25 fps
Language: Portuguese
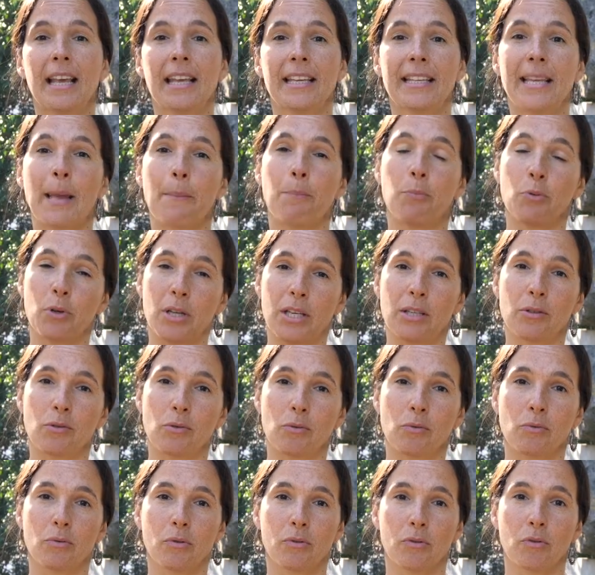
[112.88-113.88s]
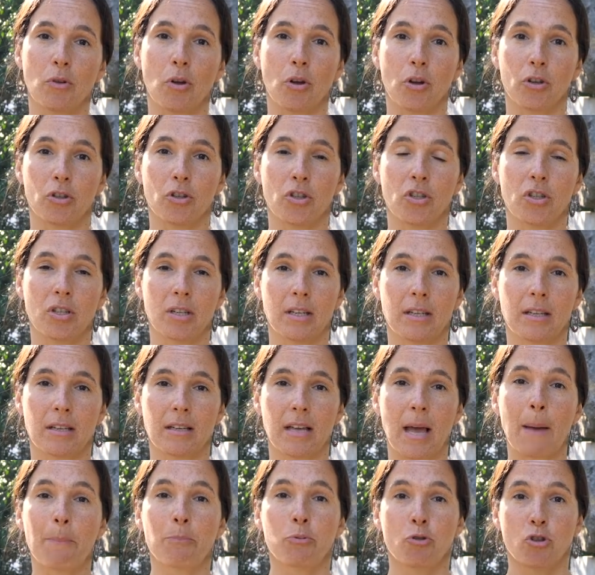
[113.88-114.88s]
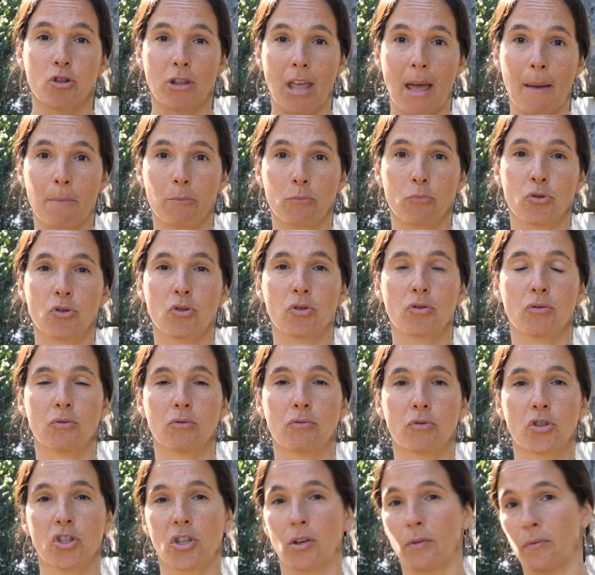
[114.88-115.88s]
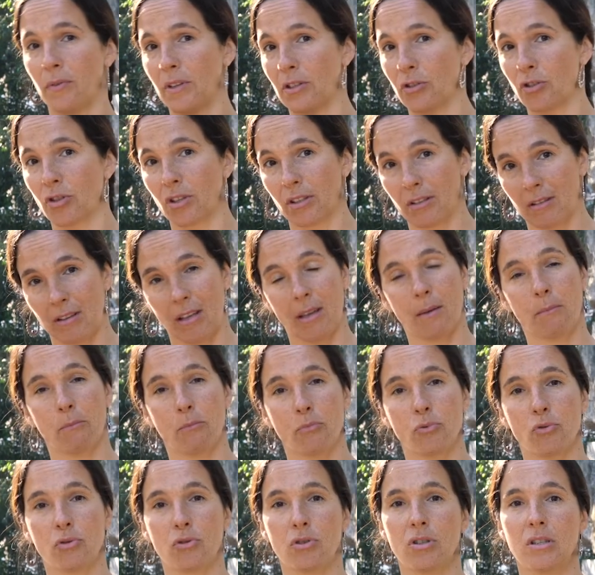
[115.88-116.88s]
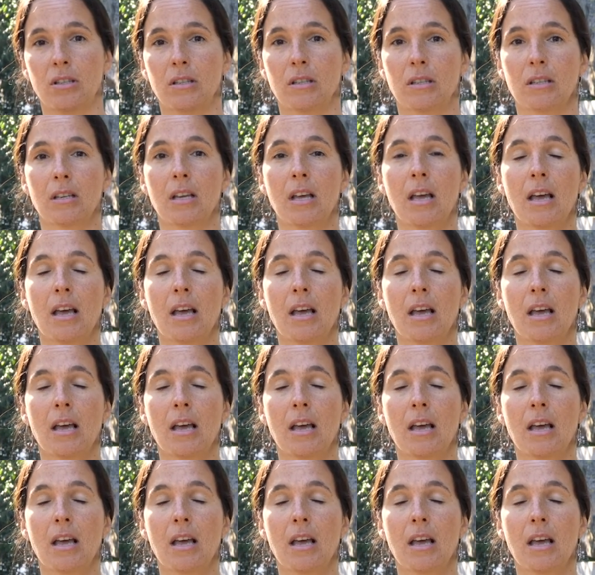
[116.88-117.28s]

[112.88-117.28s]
E é por isso que nós ah, apostamos nos serviços que temos de